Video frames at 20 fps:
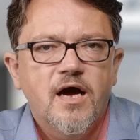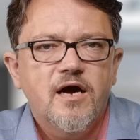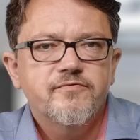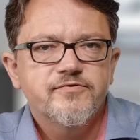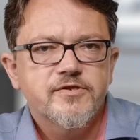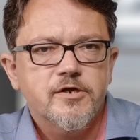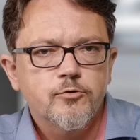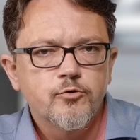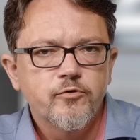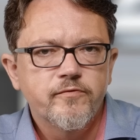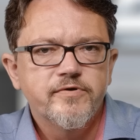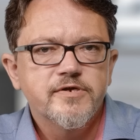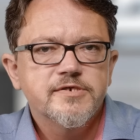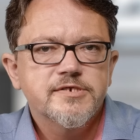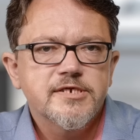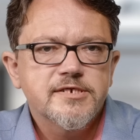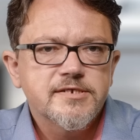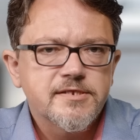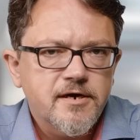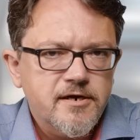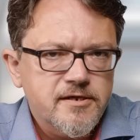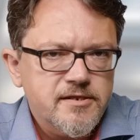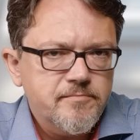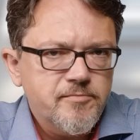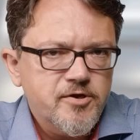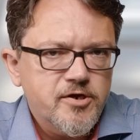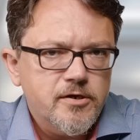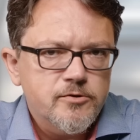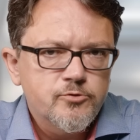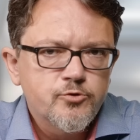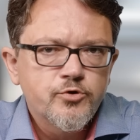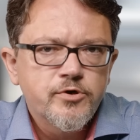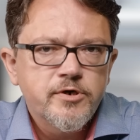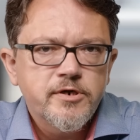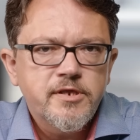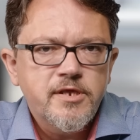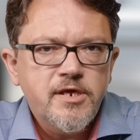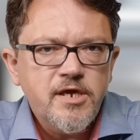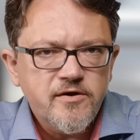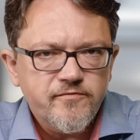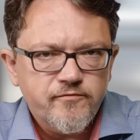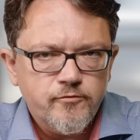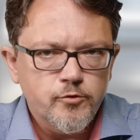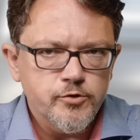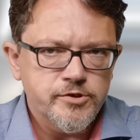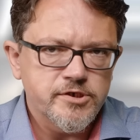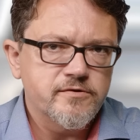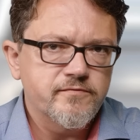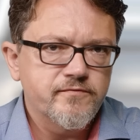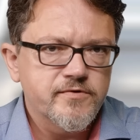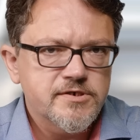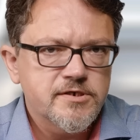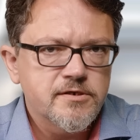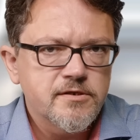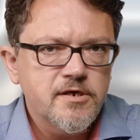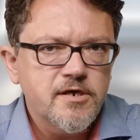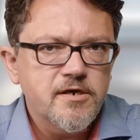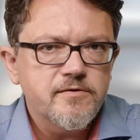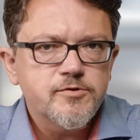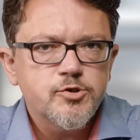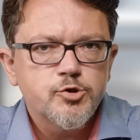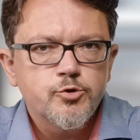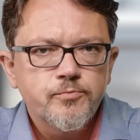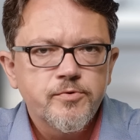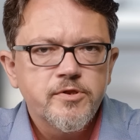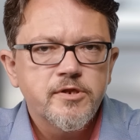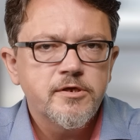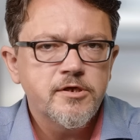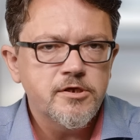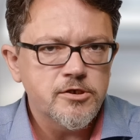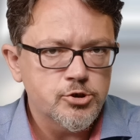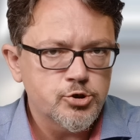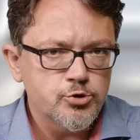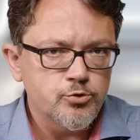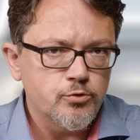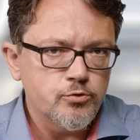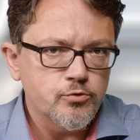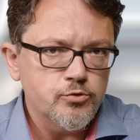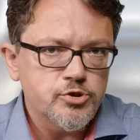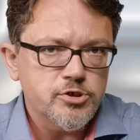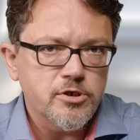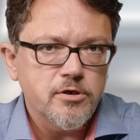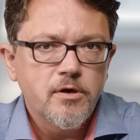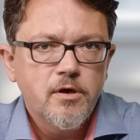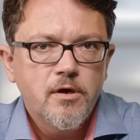А в торговле со странами, которые не входят в СНГ, все было еще хуже.